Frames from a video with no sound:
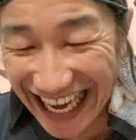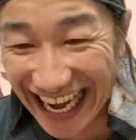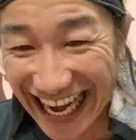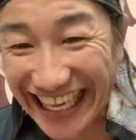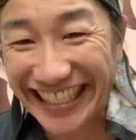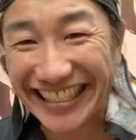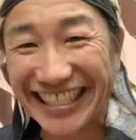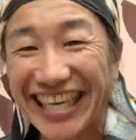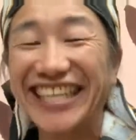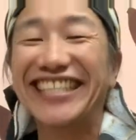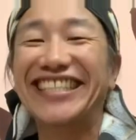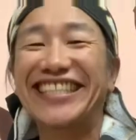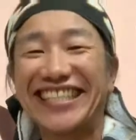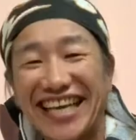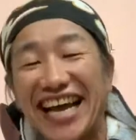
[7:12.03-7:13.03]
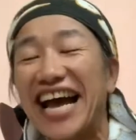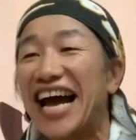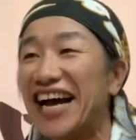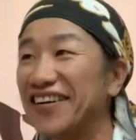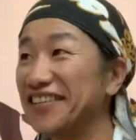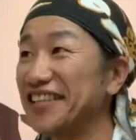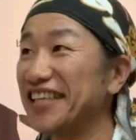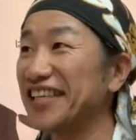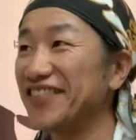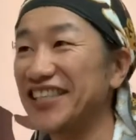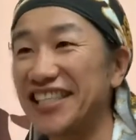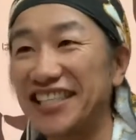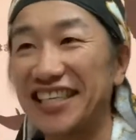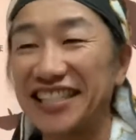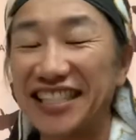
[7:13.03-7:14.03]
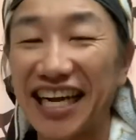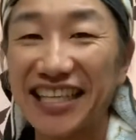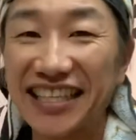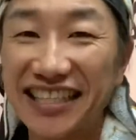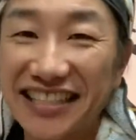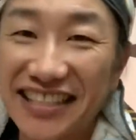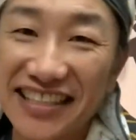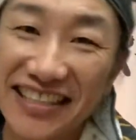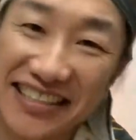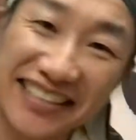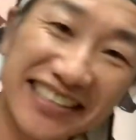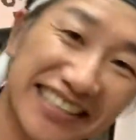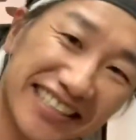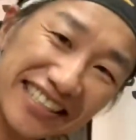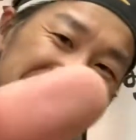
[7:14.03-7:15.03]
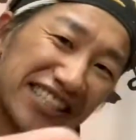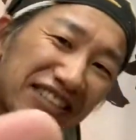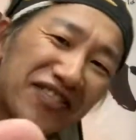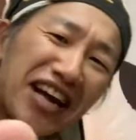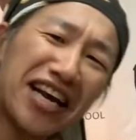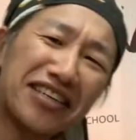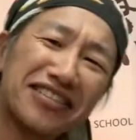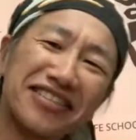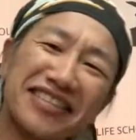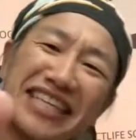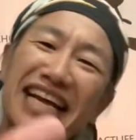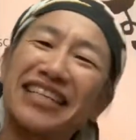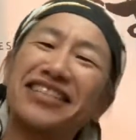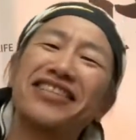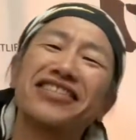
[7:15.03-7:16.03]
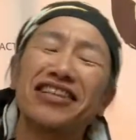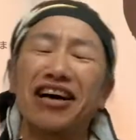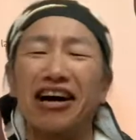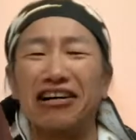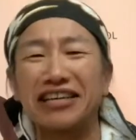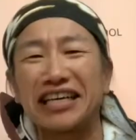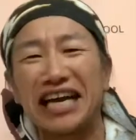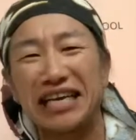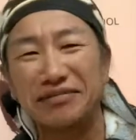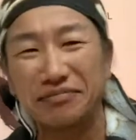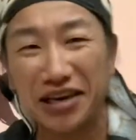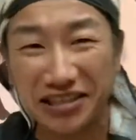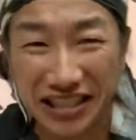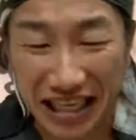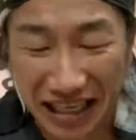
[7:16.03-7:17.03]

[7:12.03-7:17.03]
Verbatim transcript: はい。ということで、アウンテレビチャンネル登録、グッドマーク何卒お願い申し